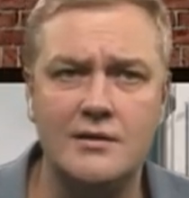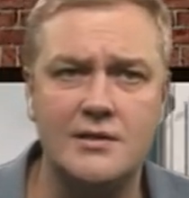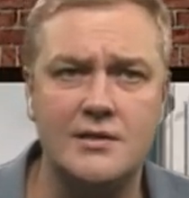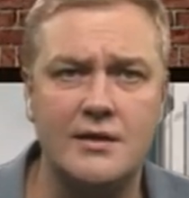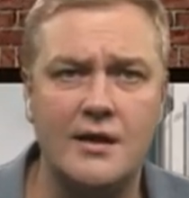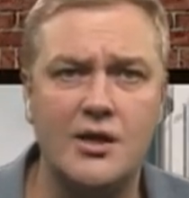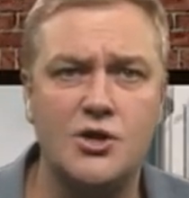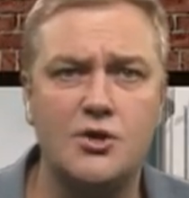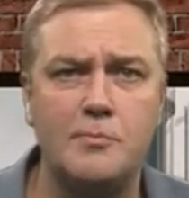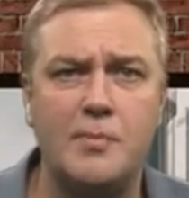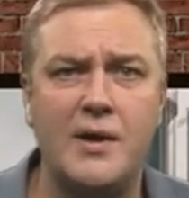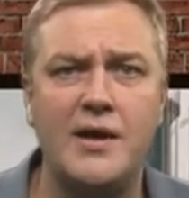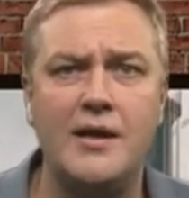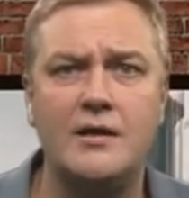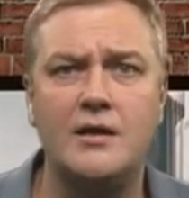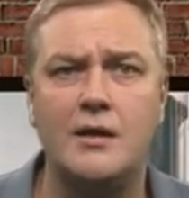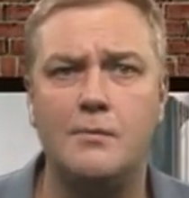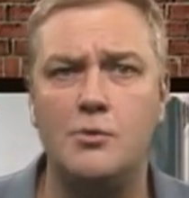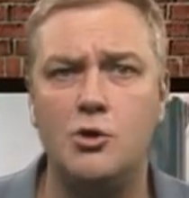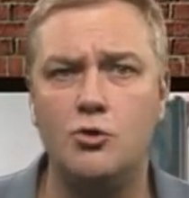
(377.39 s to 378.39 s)
Стражи
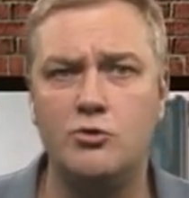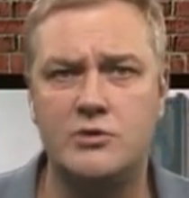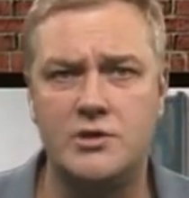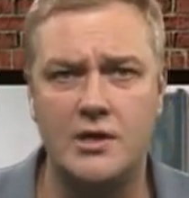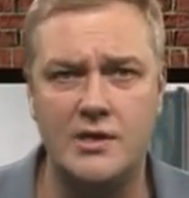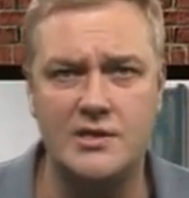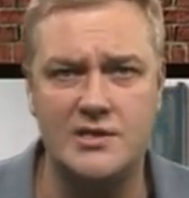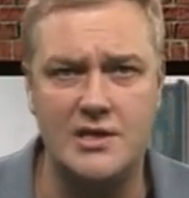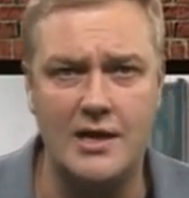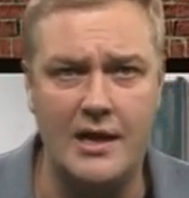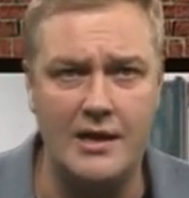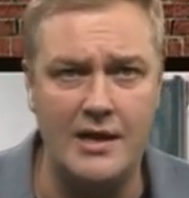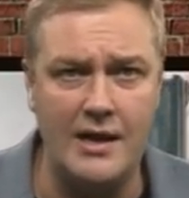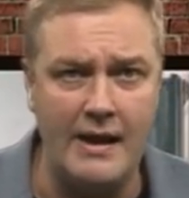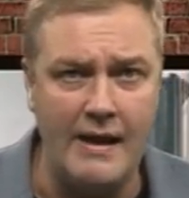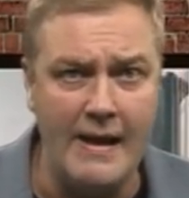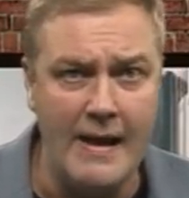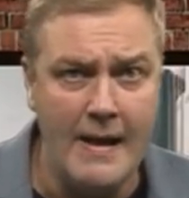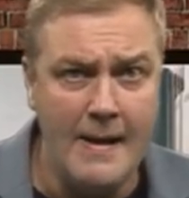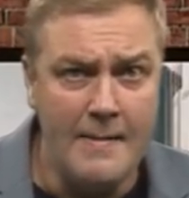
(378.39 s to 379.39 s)
порядка бьются, если
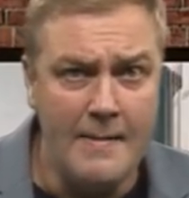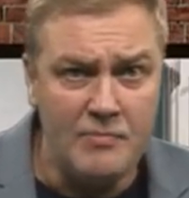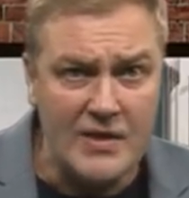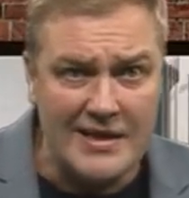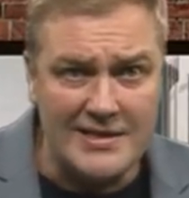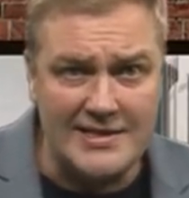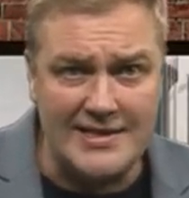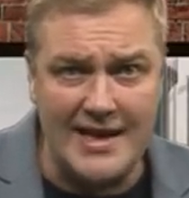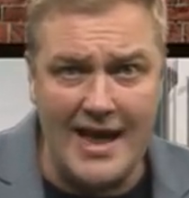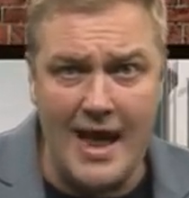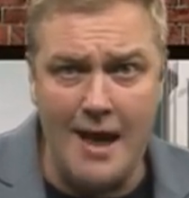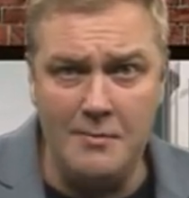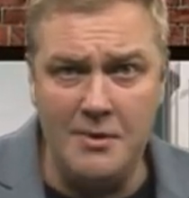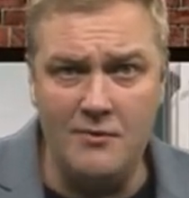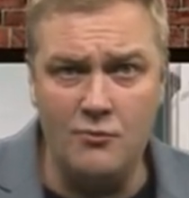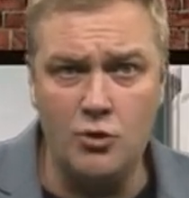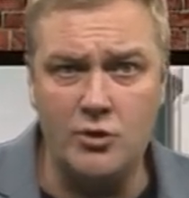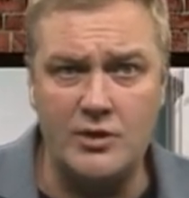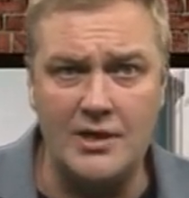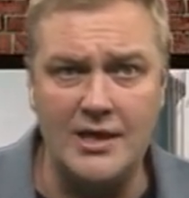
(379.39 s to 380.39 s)
они сами
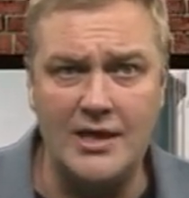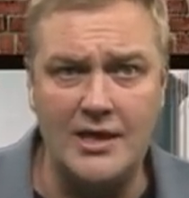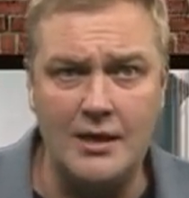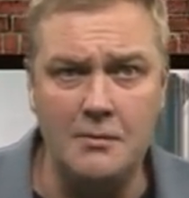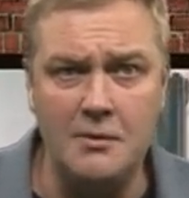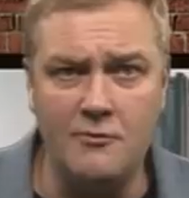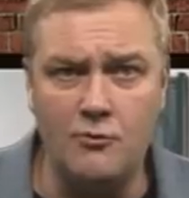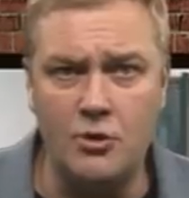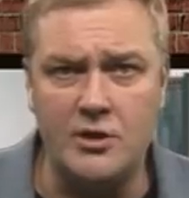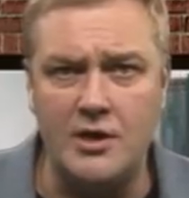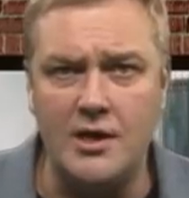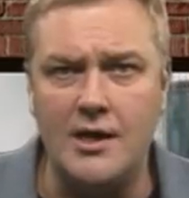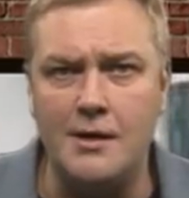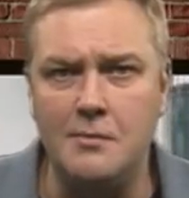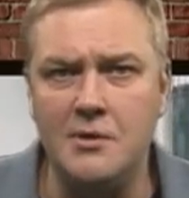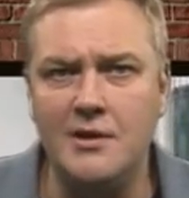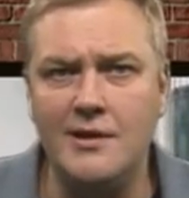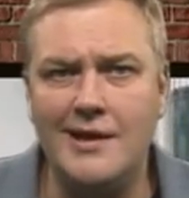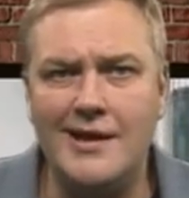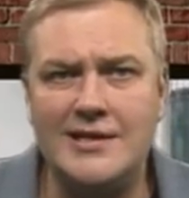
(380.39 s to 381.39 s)
вот такими вот
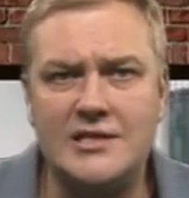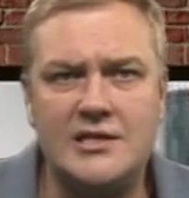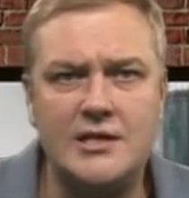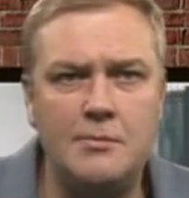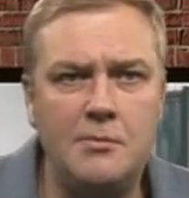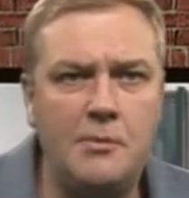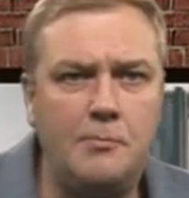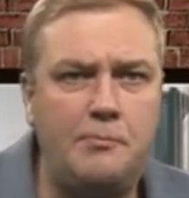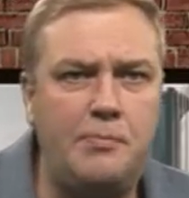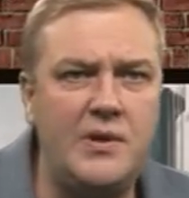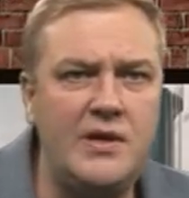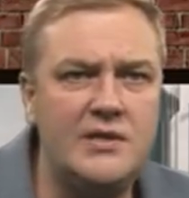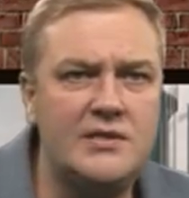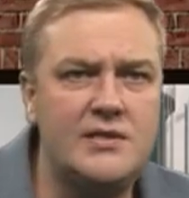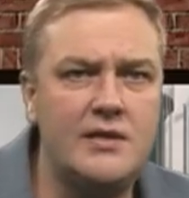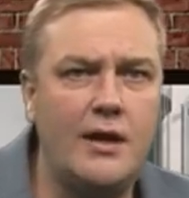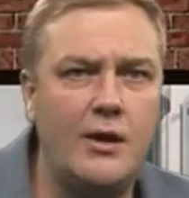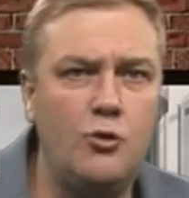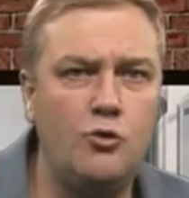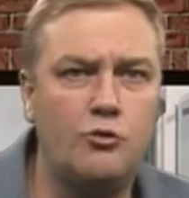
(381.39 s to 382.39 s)
рекомендациями
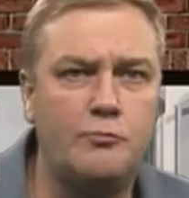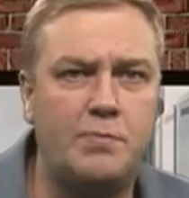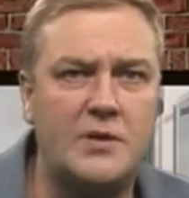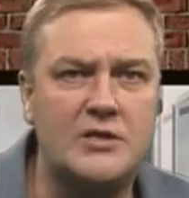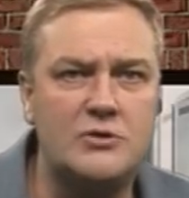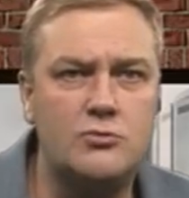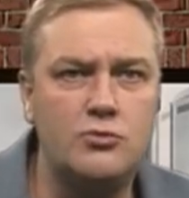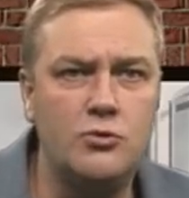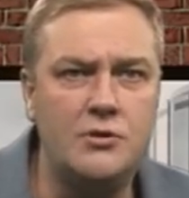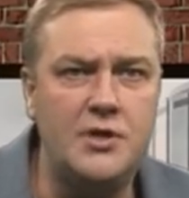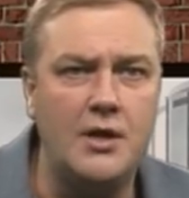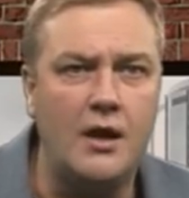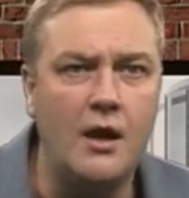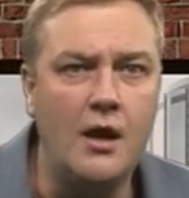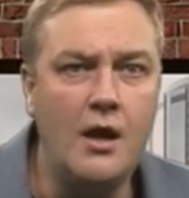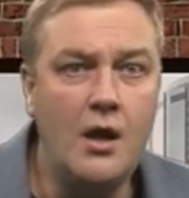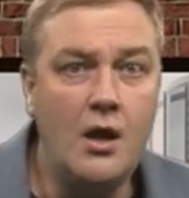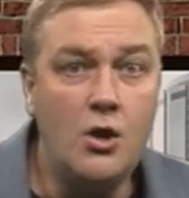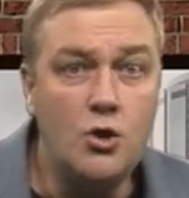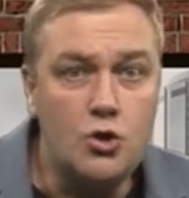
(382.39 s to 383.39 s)
признают, по сути,
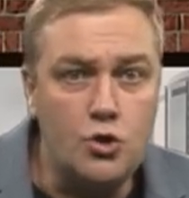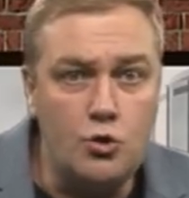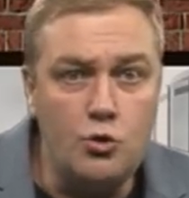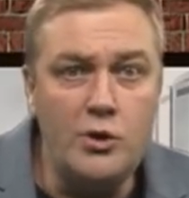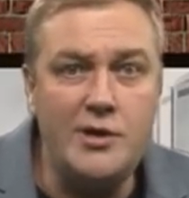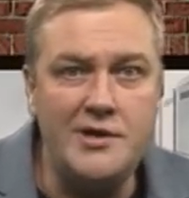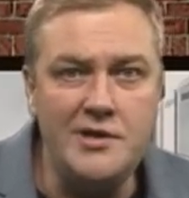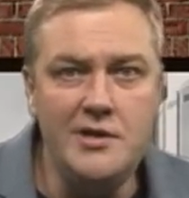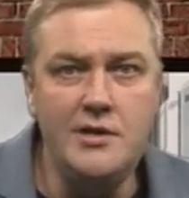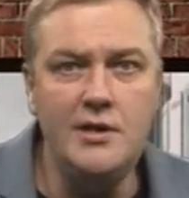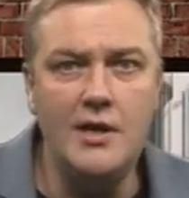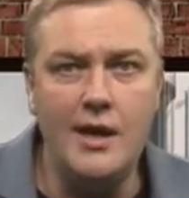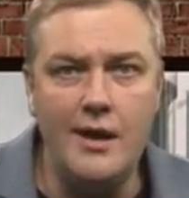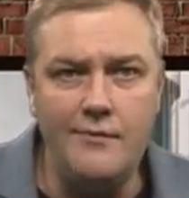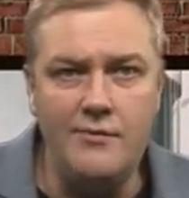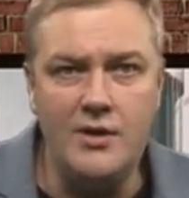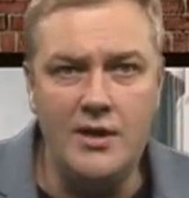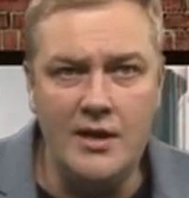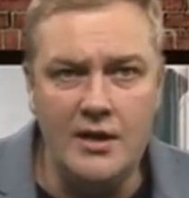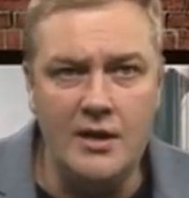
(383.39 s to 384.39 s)
что их
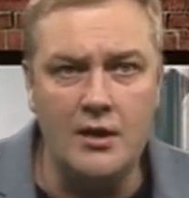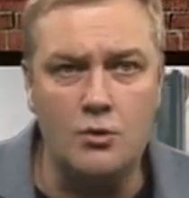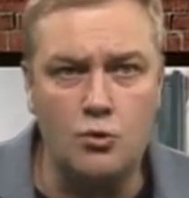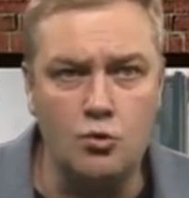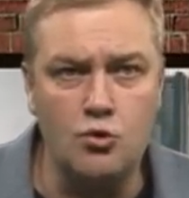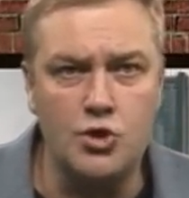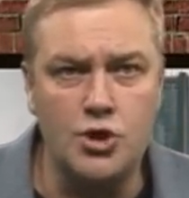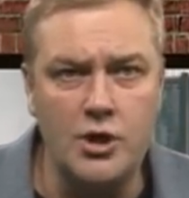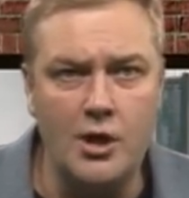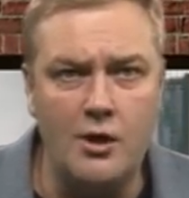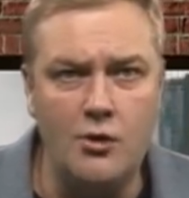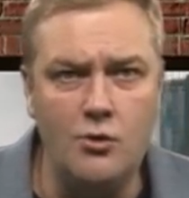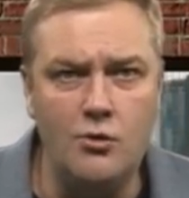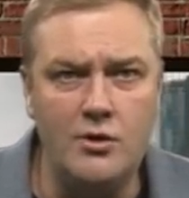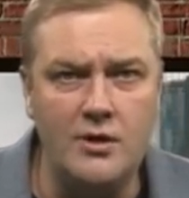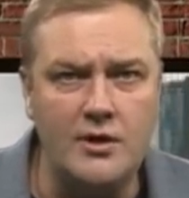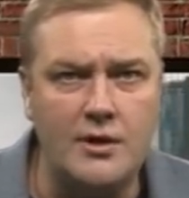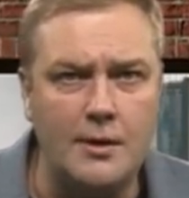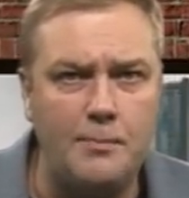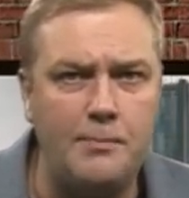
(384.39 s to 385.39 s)
ненавидят уже
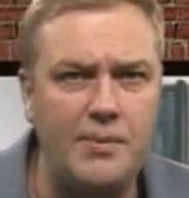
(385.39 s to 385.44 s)
люди-то.